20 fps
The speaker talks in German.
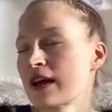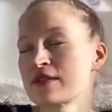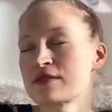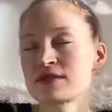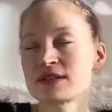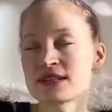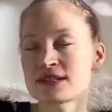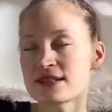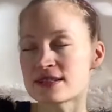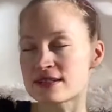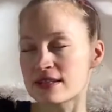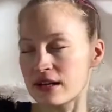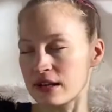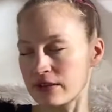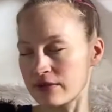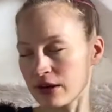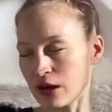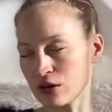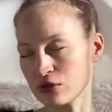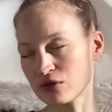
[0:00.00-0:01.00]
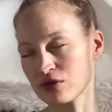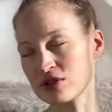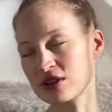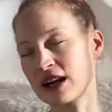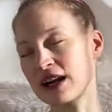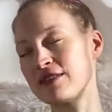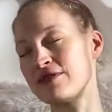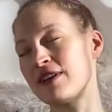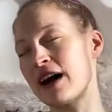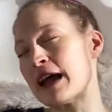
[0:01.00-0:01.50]
ja, also das ist ja irgendwie auch
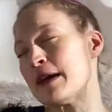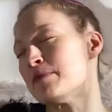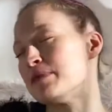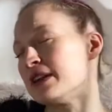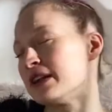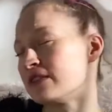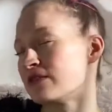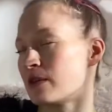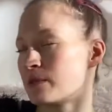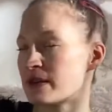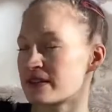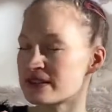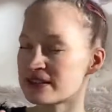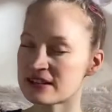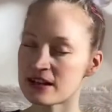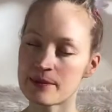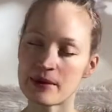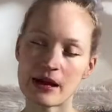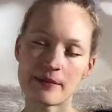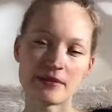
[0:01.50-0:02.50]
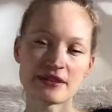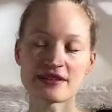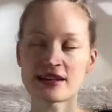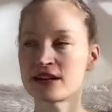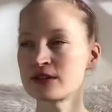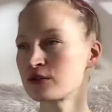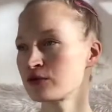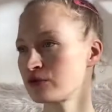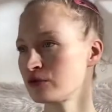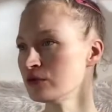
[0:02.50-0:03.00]
total weiblich, wenn man sich dabei mit
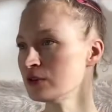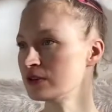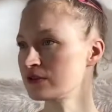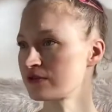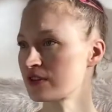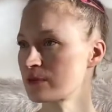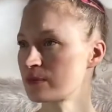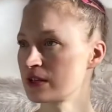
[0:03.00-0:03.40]
seinen Gefühlen